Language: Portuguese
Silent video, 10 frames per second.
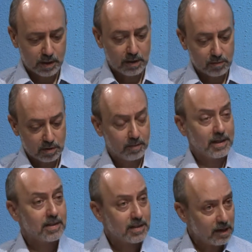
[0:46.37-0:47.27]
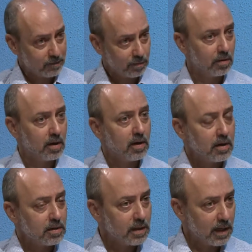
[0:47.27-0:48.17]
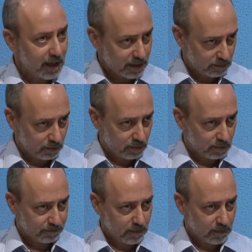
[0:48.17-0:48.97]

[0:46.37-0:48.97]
que é justamente Safo de Lesbos.